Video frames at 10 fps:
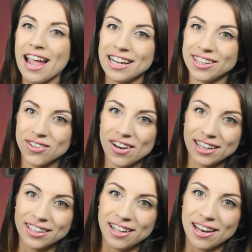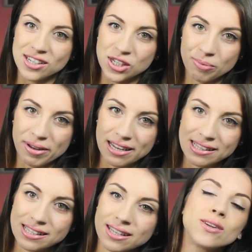è il deodorante della
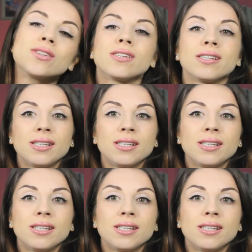Schmitz, non so se